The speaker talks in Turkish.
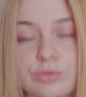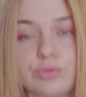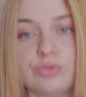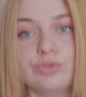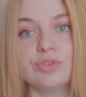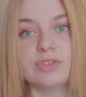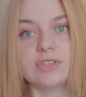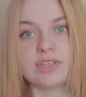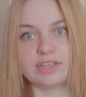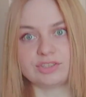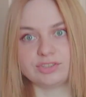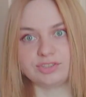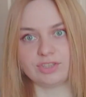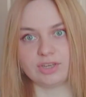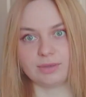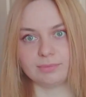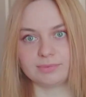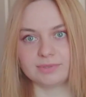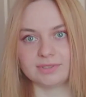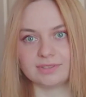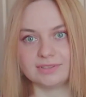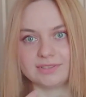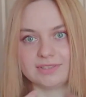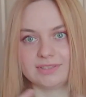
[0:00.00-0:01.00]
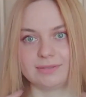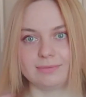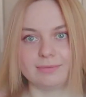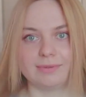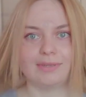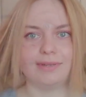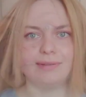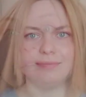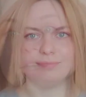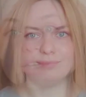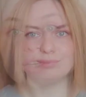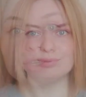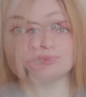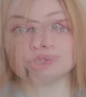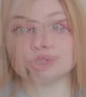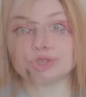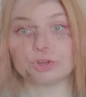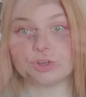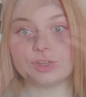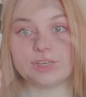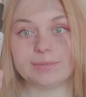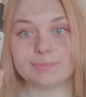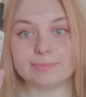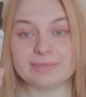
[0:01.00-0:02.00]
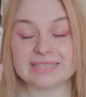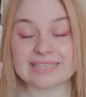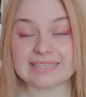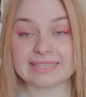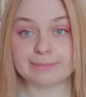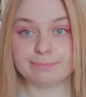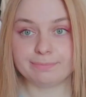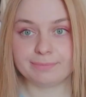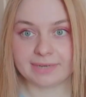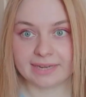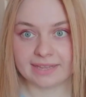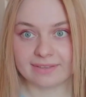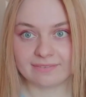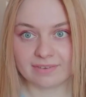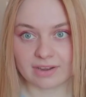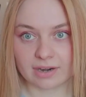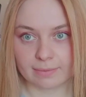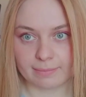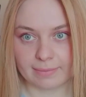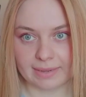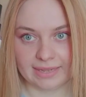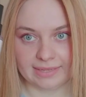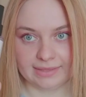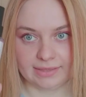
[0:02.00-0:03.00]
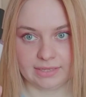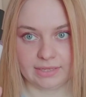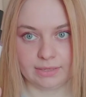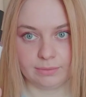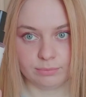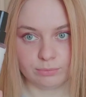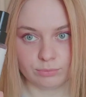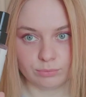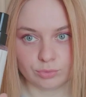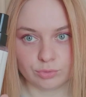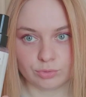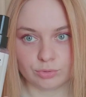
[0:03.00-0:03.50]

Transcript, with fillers: turuncu saç yaptın dedi bana. Şöyle bir sprey var bende.